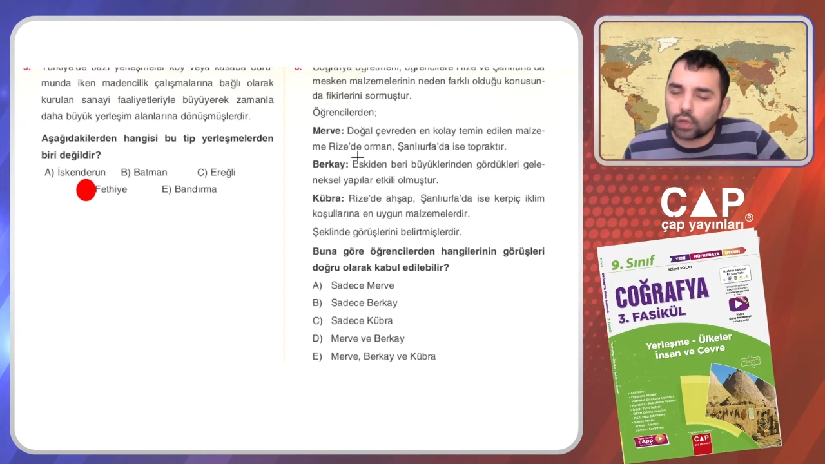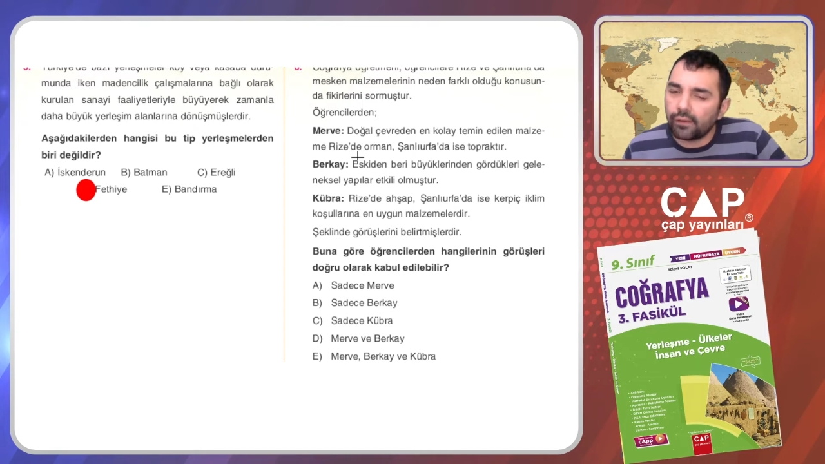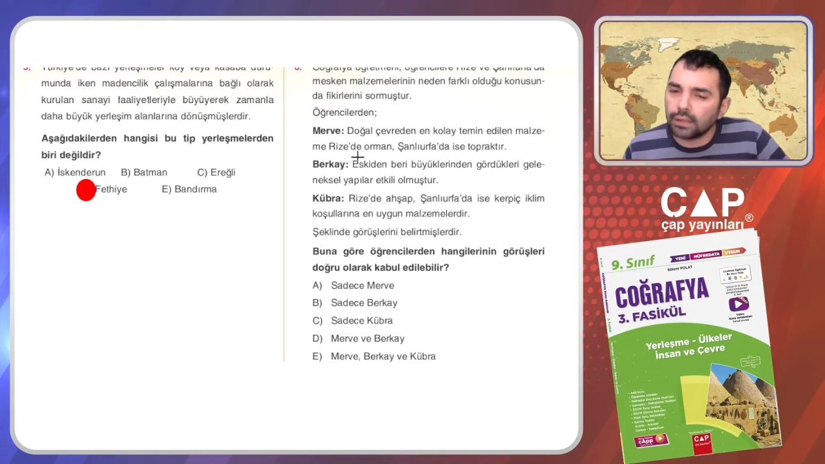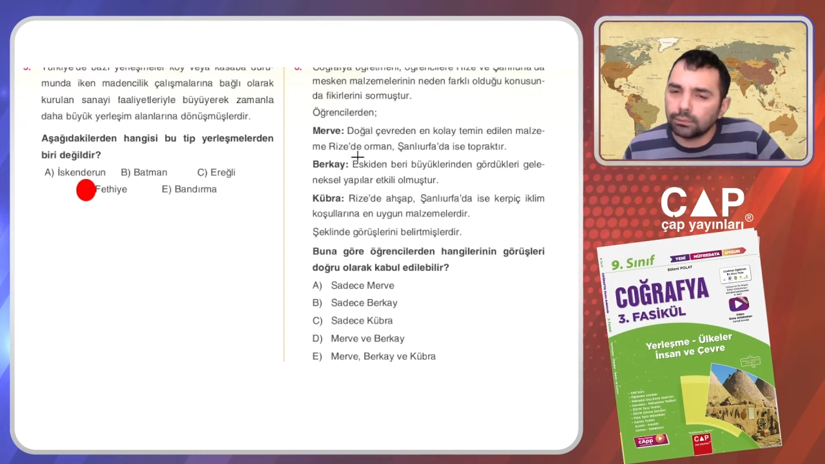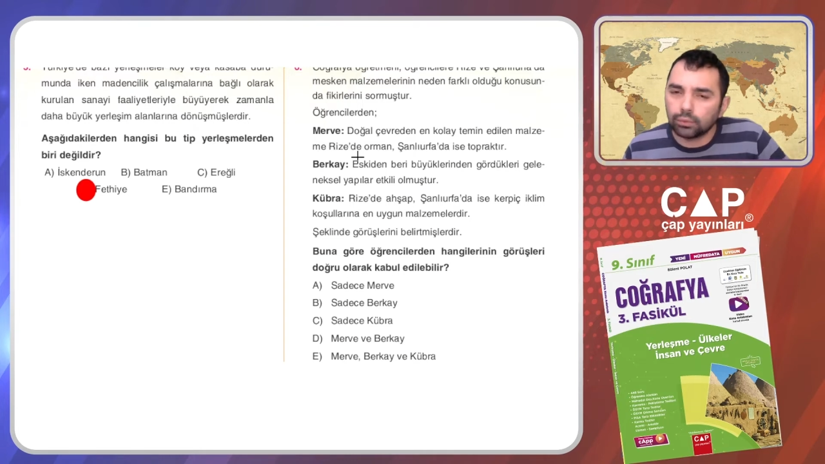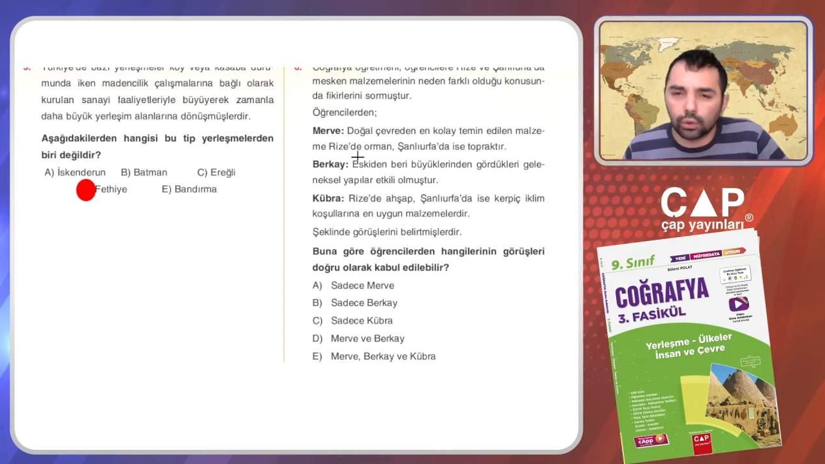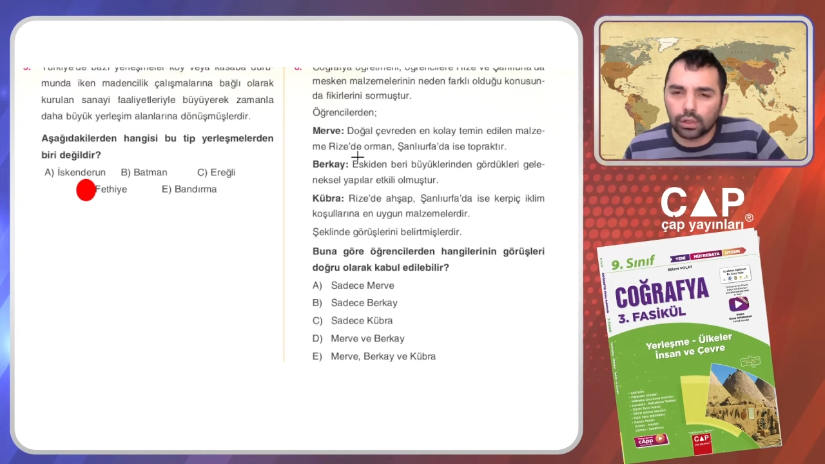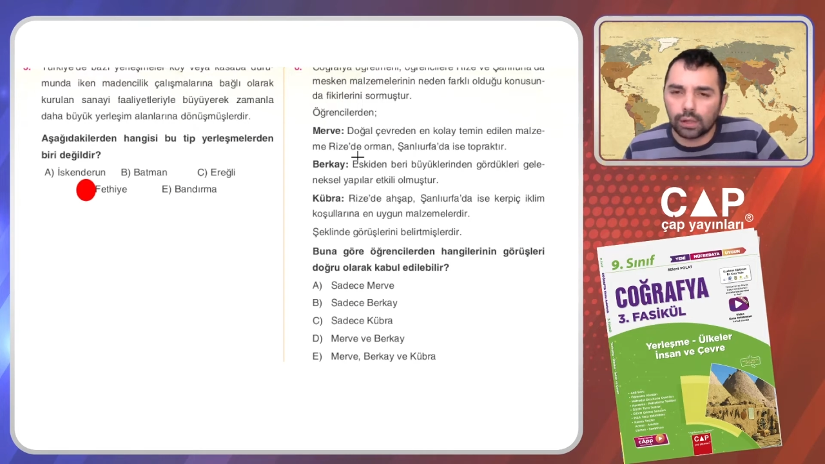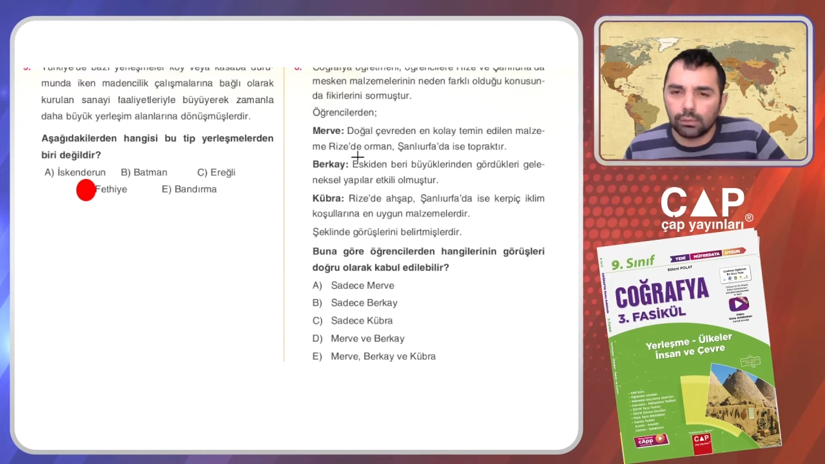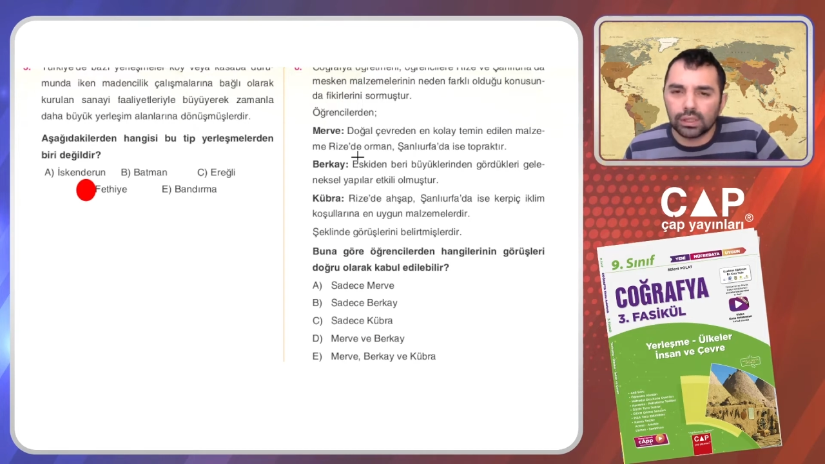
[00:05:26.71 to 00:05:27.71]
Evet bu doğru
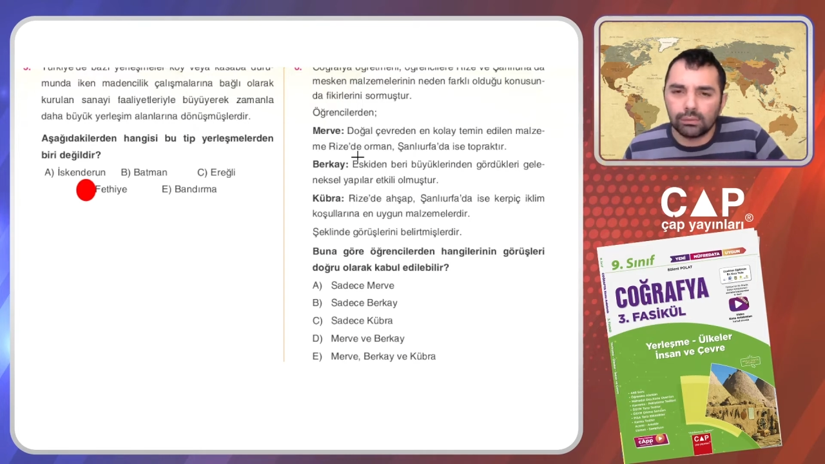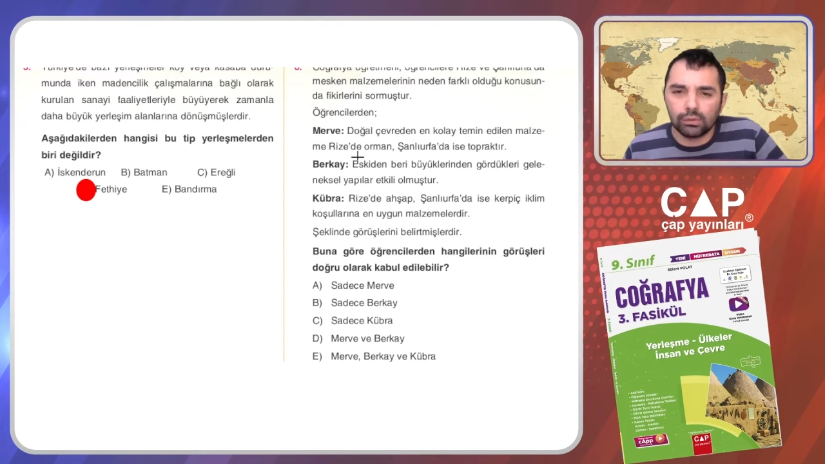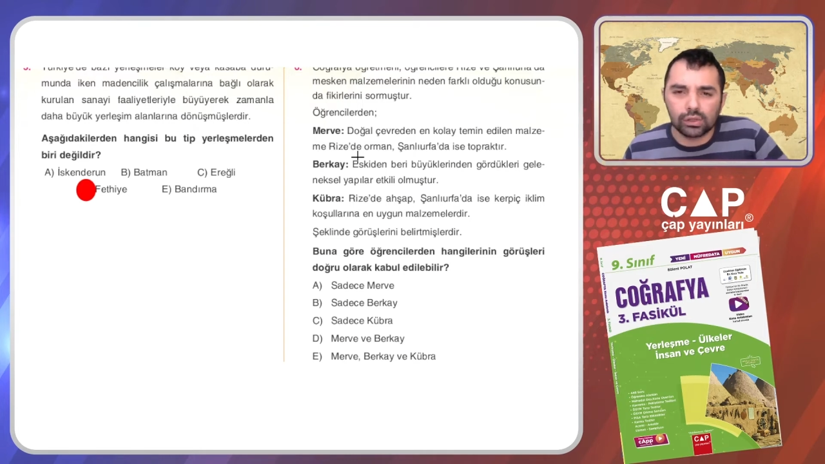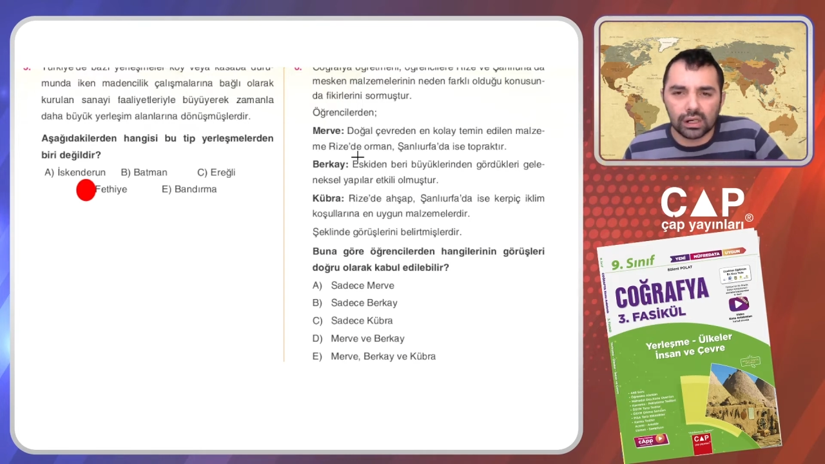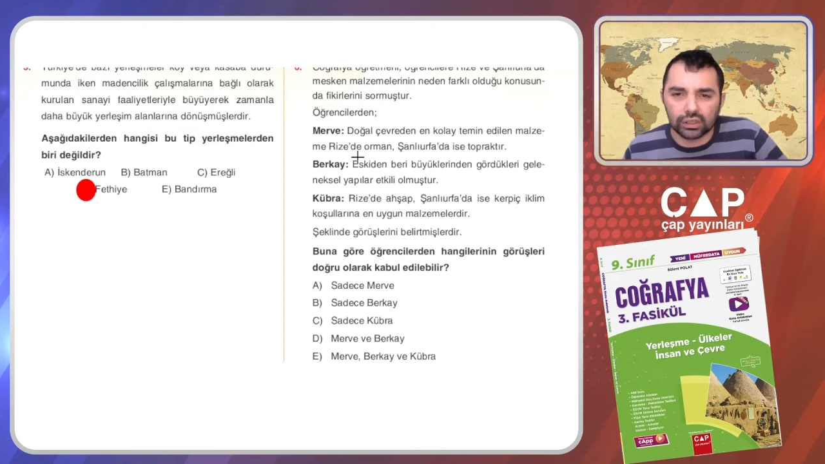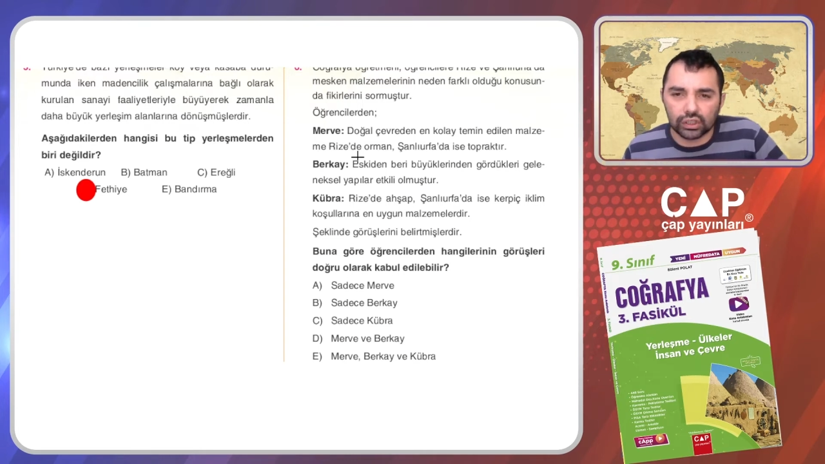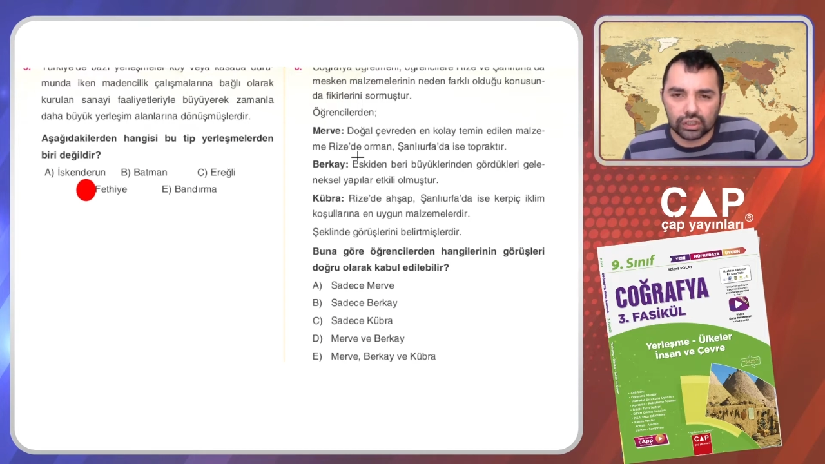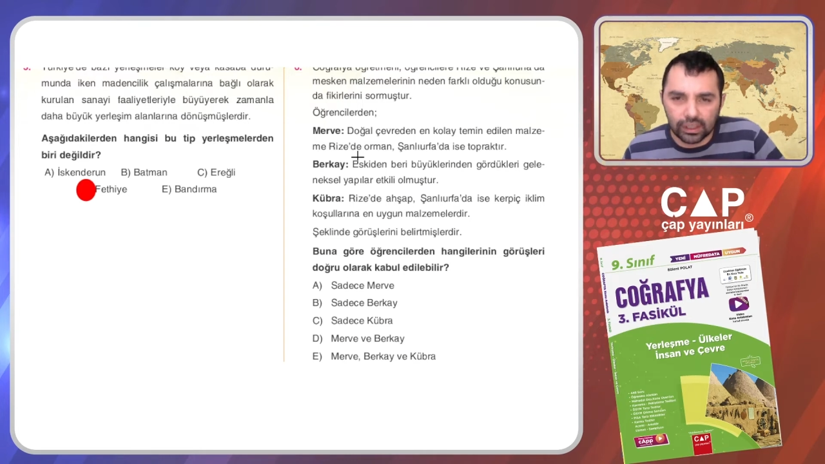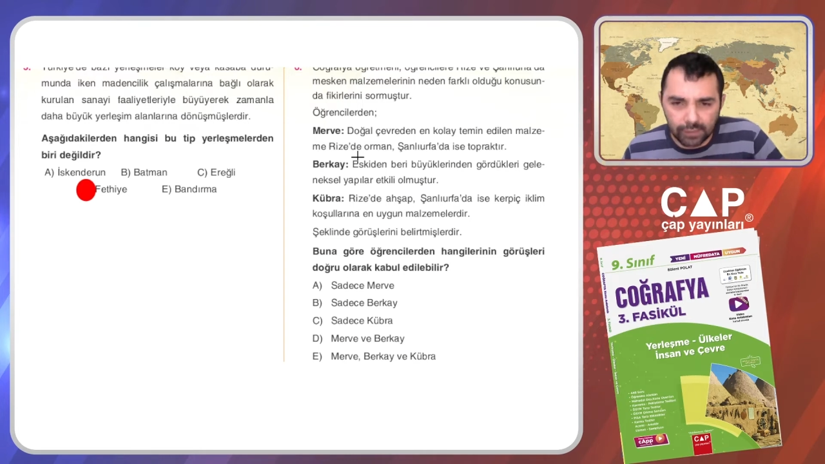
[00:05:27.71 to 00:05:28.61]
kabul edebilir arkadaşlar.